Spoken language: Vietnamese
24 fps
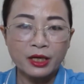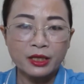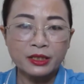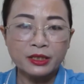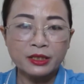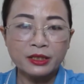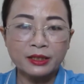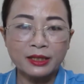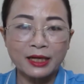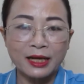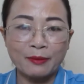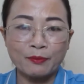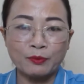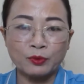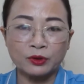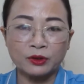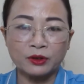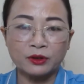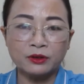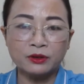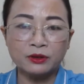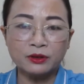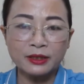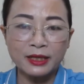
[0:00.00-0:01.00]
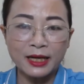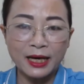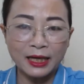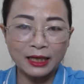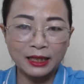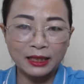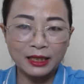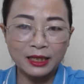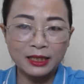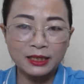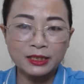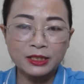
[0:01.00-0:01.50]
như là một thứ đặc
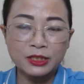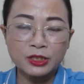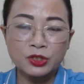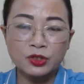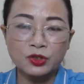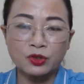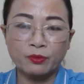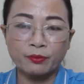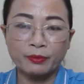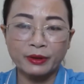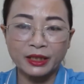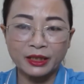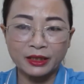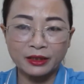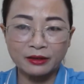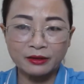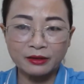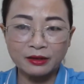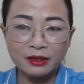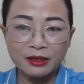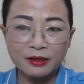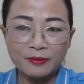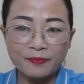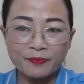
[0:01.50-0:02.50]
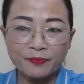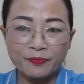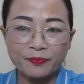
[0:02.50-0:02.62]
ân cho mình nữa.